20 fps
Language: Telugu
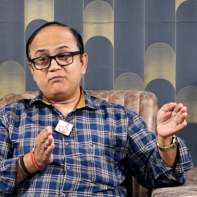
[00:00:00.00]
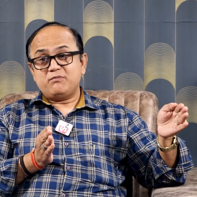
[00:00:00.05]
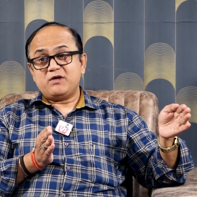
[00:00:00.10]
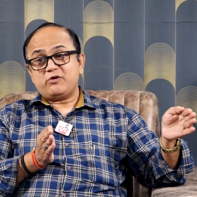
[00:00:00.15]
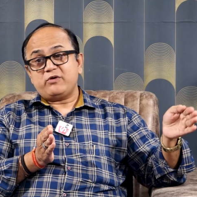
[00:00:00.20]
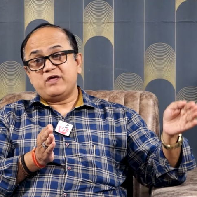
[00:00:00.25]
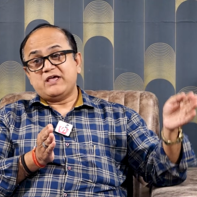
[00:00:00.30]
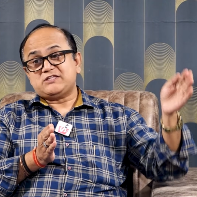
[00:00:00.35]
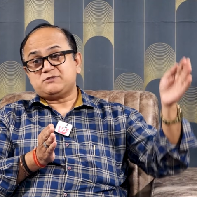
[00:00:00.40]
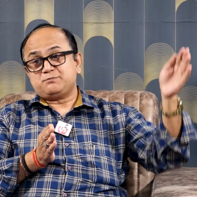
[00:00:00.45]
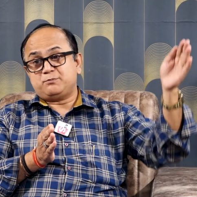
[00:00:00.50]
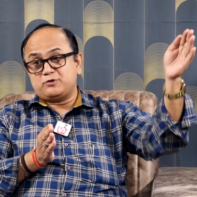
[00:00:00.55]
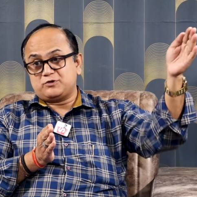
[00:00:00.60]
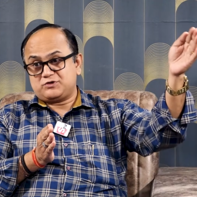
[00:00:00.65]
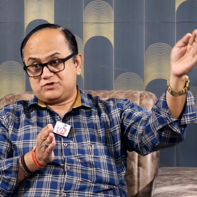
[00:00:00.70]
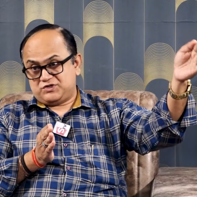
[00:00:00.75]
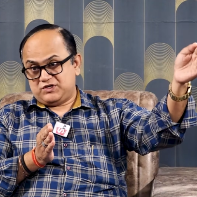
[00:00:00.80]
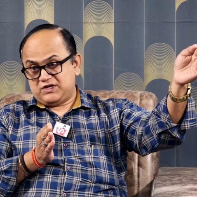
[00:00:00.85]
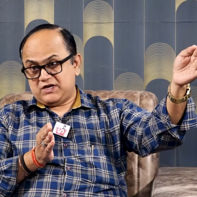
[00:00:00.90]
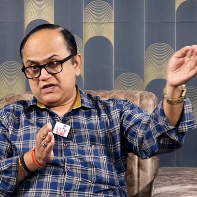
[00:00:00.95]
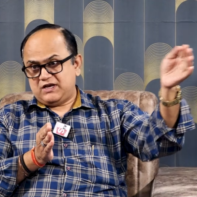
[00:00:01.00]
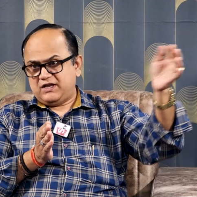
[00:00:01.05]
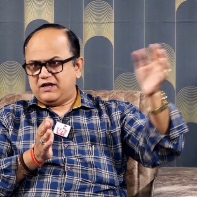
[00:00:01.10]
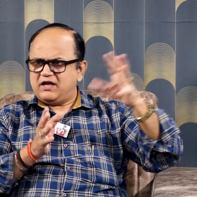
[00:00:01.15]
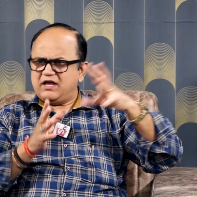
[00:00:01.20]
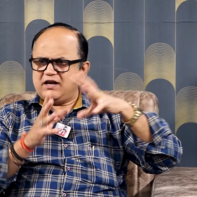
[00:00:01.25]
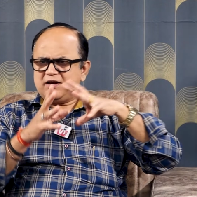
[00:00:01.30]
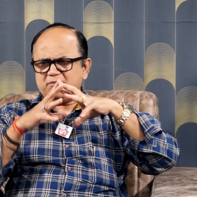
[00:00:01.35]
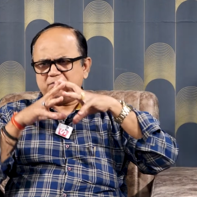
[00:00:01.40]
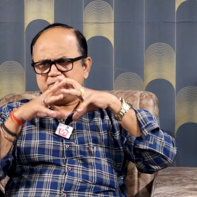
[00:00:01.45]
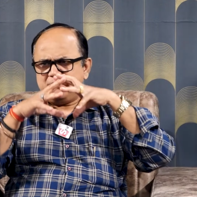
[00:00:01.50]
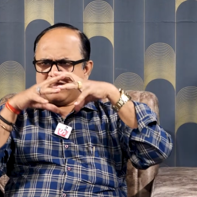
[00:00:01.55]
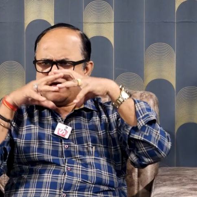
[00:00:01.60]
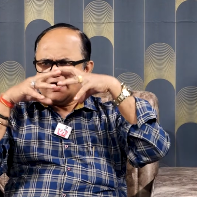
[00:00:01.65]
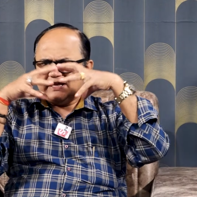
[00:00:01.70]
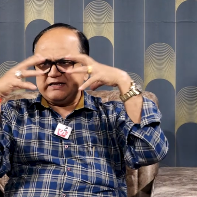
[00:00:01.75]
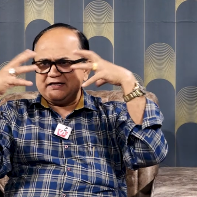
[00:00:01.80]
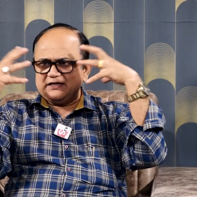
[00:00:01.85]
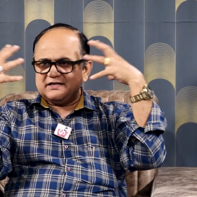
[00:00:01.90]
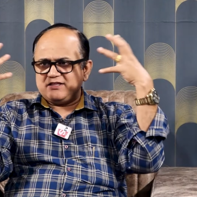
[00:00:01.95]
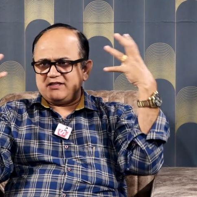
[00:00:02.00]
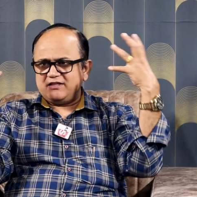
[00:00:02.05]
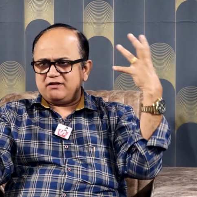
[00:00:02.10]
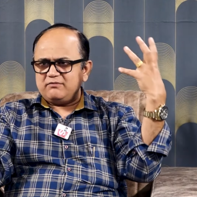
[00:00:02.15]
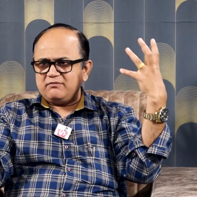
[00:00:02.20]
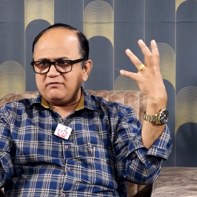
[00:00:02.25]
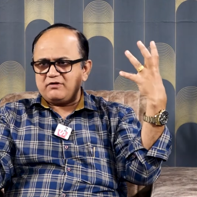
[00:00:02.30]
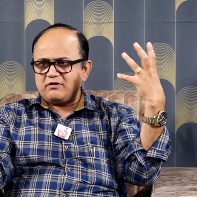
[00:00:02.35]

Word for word: మనకు ఎక్స్పోర్ట్ చేయాలి అన్న ప్లానింగ్ అనేది